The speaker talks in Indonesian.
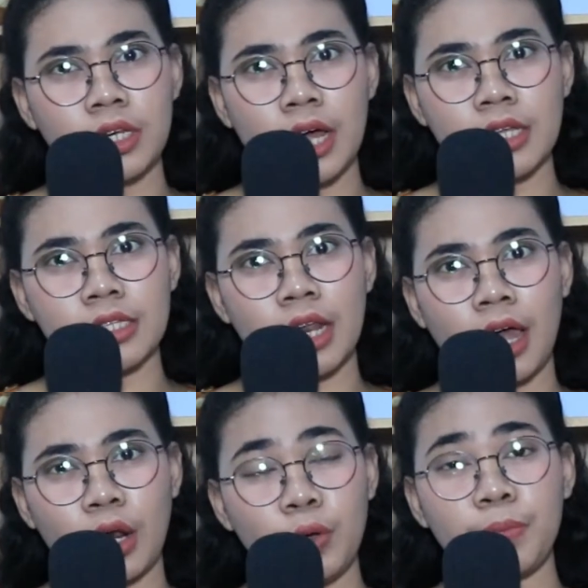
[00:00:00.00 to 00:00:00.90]
tidak
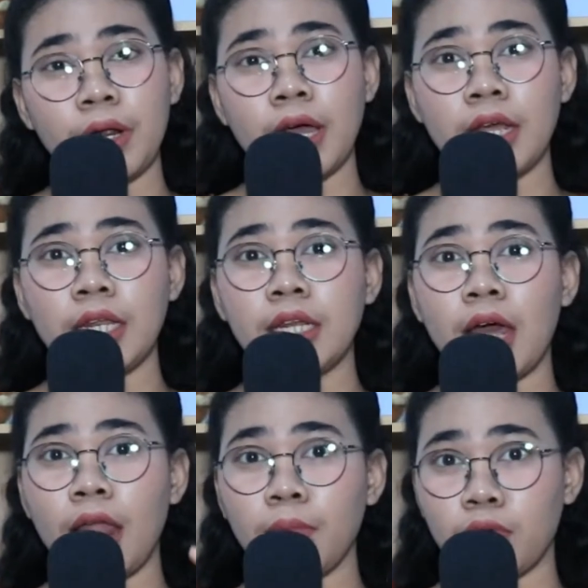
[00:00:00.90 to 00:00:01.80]
selalu berada di
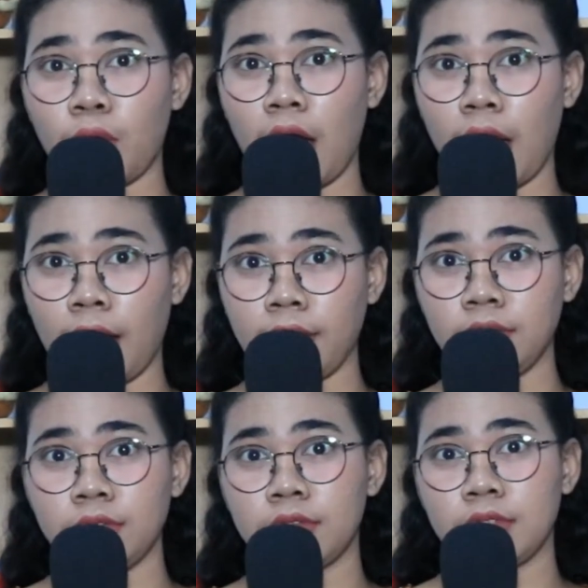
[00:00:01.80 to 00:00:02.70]
dalam
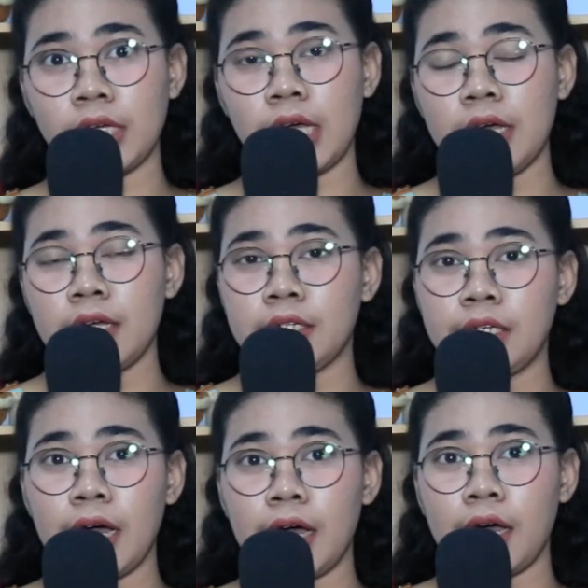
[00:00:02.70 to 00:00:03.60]
ruangan
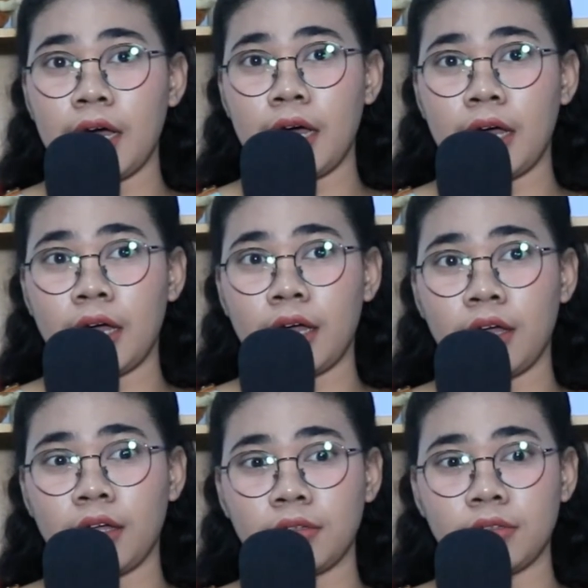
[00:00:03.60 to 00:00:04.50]

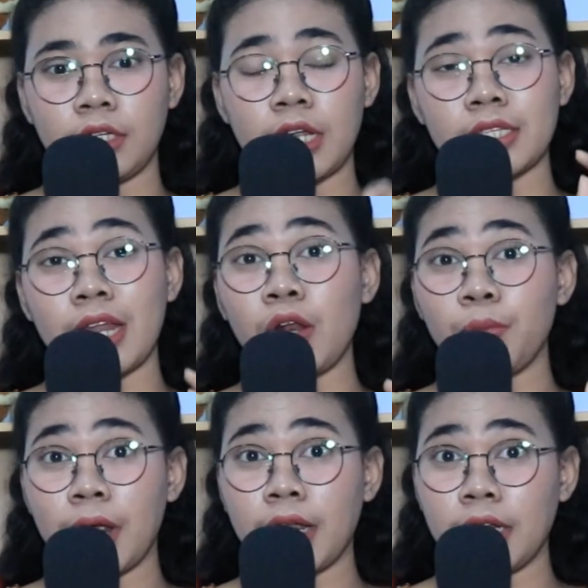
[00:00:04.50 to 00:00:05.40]
dan tidak
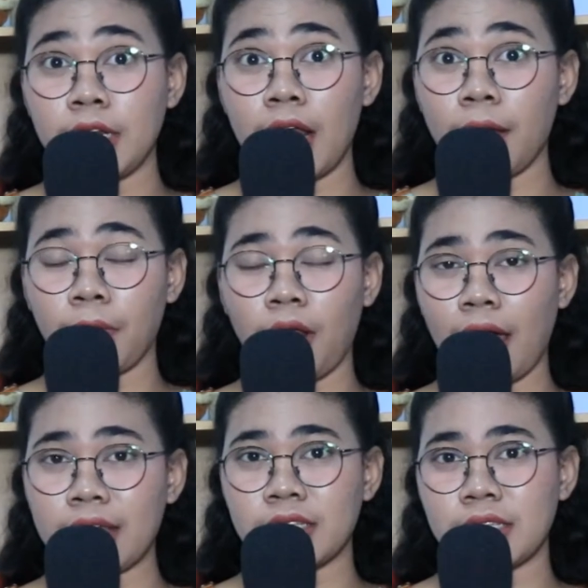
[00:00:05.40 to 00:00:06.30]
selalu berada di dalam
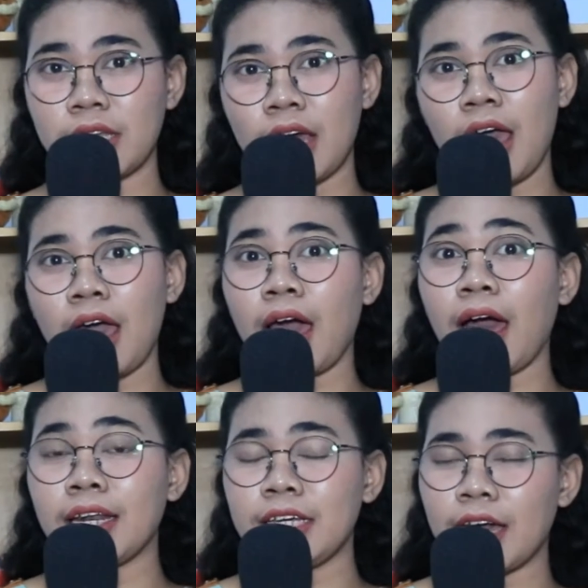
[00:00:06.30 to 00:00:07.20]
kelas.
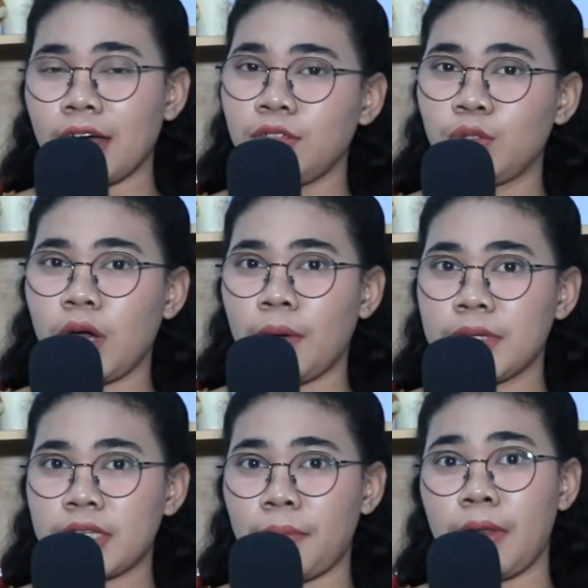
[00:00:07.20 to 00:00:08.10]
Kalian
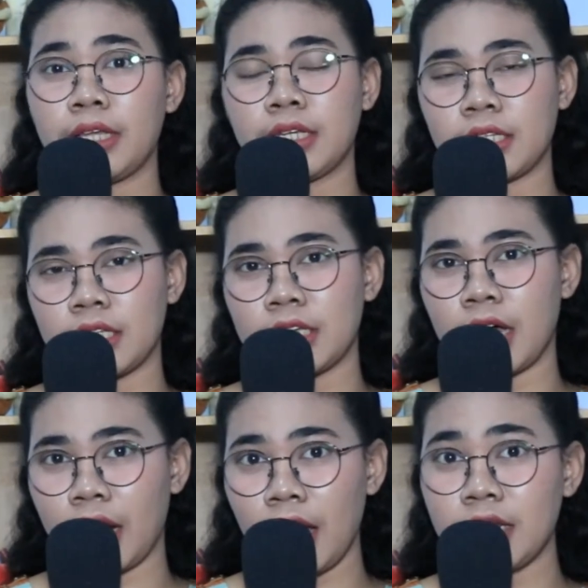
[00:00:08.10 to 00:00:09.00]
juga bisa belajar
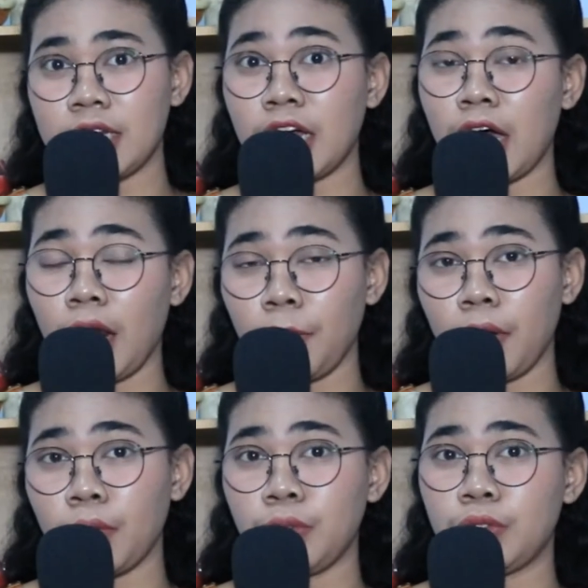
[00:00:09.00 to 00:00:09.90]
sejarah dengan
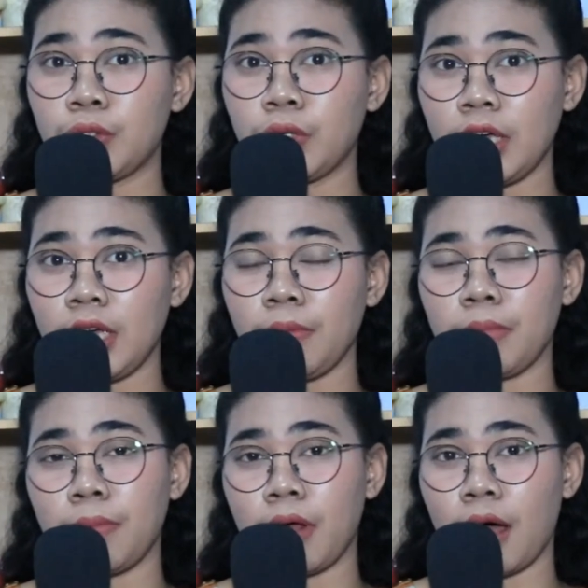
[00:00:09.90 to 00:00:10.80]

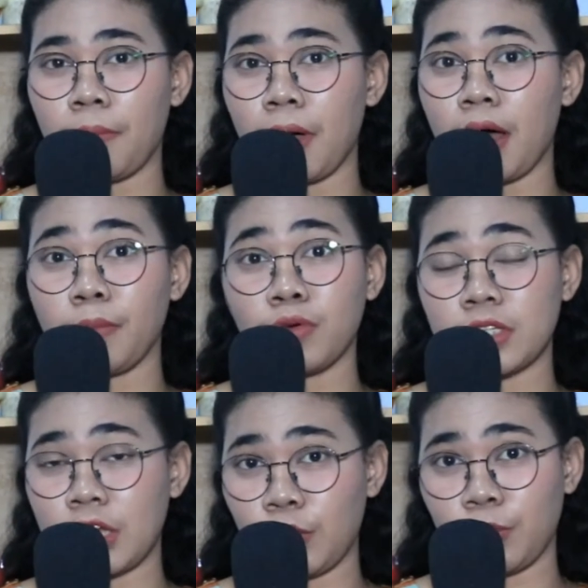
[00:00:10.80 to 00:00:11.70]
mengunjungi beberapa
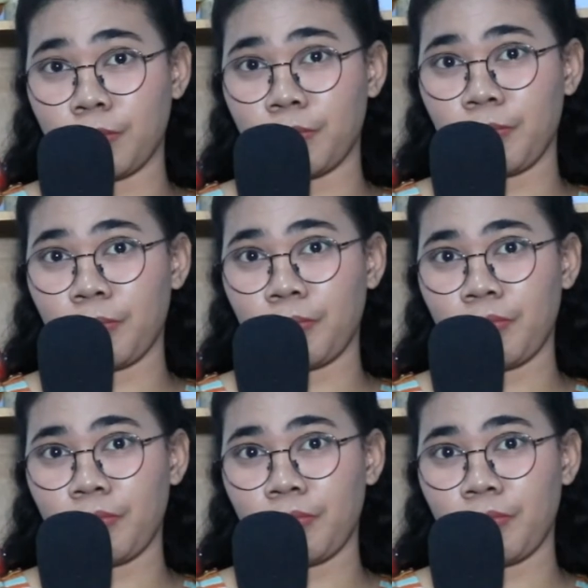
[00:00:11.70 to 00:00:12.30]
museum.